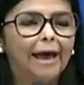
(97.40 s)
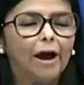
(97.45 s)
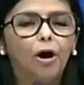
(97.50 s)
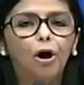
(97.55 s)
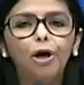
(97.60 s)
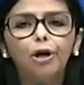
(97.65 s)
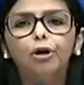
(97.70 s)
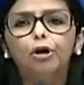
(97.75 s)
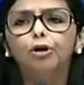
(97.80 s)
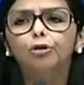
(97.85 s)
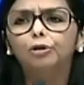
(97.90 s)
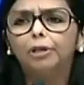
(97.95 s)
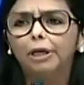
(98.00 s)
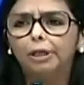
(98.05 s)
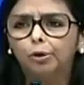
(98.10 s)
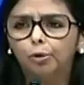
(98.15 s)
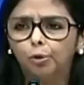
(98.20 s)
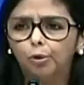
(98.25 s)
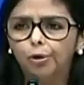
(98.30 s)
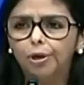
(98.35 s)
que hoy
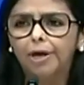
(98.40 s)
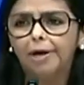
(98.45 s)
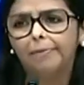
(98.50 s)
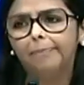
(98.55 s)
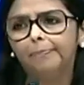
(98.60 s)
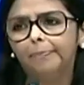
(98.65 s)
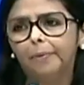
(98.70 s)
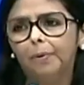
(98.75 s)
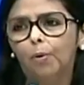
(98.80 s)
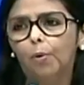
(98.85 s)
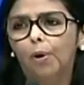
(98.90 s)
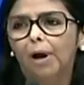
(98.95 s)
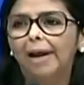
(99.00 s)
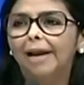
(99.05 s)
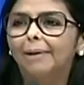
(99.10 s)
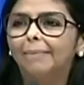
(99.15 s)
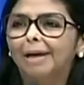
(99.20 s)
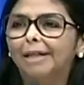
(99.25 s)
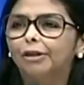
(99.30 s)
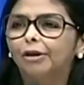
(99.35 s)
constituyen
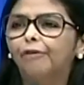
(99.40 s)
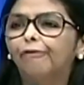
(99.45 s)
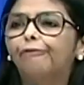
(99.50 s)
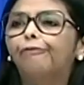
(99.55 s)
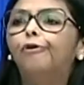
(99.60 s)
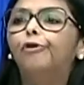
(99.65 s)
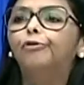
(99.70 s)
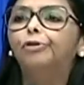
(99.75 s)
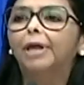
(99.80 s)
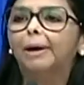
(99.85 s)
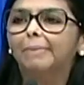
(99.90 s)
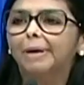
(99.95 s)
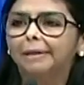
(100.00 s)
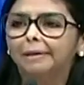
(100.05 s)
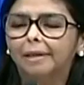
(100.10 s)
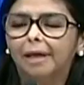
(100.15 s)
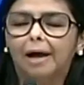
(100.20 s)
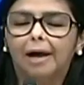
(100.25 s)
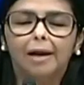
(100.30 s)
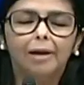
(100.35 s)
un elemento
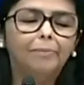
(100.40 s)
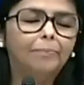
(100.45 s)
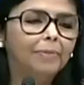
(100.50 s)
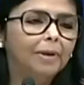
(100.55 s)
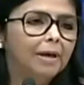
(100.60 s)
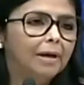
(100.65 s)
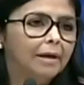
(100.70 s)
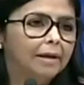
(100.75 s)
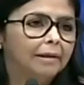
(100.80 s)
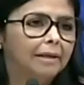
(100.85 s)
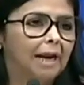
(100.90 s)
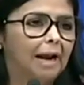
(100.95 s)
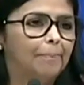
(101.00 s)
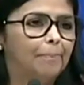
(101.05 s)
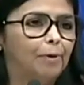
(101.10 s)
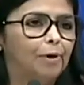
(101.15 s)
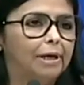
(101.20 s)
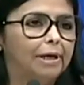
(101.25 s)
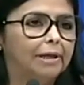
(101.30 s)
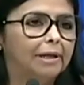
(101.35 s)
fundamental de
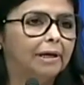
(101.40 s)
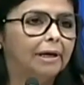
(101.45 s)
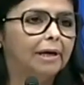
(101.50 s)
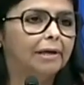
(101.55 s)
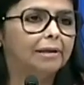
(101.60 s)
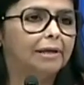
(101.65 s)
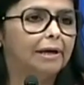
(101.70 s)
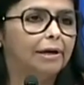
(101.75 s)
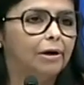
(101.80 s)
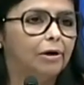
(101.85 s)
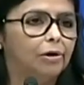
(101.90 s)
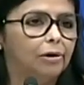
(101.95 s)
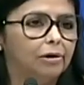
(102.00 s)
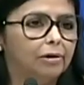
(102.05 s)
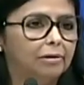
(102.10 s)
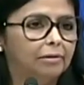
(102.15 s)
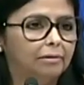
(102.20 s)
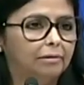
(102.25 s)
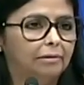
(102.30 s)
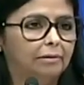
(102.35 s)
la política
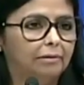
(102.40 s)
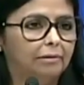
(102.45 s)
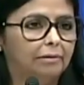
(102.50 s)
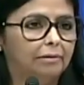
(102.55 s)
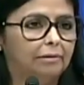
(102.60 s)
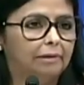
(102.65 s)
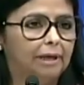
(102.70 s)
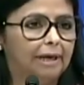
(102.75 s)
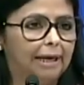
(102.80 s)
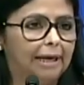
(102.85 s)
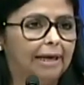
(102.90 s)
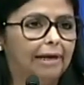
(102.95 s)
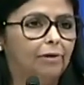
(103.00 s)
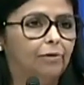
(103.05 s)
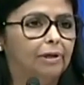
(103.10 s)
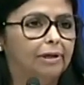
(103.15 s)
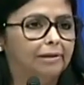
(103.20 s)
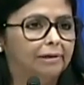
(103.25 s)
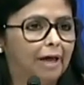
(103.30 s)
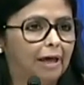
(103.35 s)
exterior
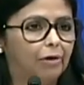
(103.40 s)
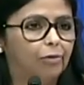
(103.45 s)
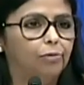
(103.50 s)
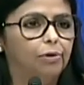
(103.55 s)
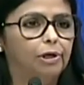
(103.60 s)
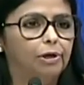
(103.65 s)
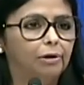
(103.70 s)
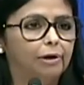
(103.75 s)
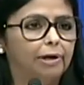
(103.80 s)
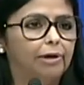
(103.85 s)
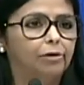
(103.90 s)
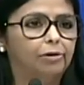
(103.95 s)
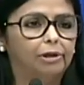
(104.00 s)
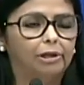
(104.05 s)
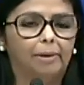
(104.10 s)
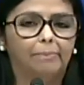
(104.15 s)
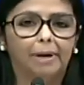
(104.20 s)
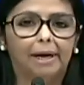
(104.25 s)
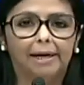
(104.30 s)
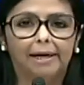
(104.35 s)
de los Estados Unidos de
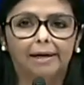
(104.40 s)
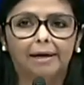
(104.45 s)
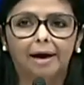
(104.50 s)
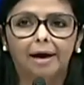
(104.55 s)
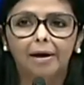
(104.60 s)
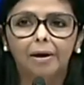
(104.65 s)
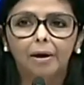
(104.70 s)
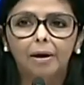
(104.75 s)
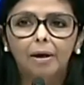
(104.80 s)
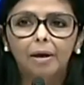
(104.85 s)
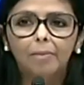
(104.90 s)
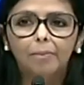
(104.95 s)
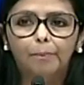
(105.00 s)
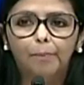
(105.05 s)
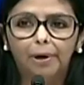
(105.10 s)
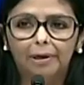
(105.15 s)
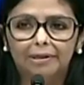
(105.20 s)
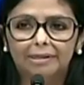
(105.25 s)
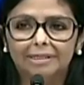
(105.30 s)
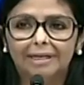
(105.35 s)
Norteamérica,
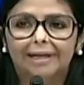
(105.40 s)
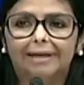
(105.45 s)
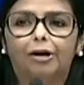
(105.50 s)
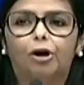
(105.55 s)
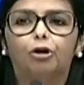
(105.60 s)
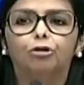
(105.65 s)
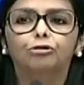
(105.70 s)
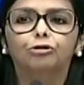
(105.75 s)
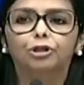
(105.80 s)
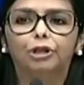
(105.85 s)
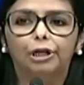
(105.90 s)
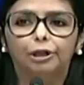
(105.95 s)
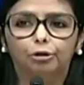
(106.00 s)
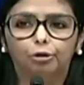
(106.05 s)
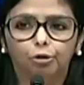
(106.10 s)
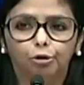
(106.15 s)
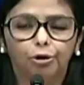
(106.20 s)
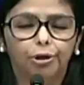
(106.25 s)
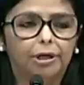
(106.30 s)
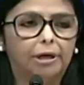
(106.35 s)
se
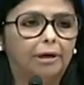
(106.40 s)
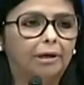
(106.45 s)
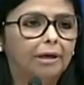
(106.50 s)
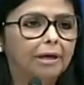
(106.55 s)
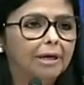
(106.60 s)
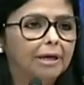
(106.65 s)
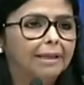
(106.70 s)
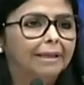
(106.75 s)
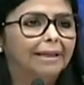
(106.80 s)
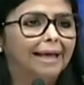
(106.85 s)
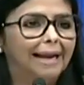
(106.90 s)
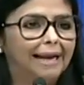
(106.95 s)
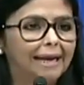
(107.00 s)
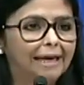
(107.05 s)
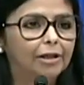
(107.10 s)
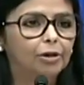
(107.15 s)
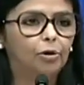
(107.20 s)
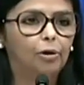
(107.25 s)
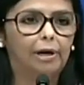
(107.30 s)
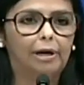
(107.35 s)
constituyen
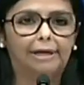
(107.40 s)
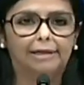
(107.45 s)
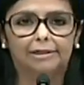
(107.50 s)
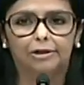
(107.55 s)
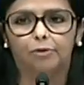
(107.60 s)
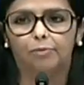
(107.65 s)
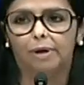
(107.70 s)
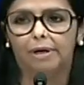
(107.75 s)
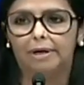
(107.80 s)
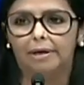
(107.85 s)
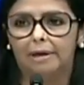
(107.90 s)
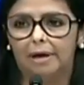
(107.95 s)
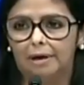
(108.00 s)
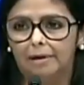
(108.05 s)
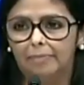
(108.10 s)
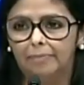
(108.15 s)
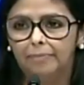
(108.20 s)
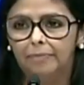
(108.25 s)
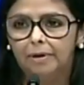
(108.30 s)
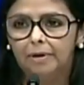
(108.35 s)
delitos de lesa
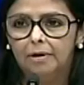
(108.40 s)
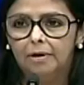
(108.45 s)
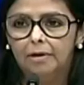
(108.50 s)
humanidad.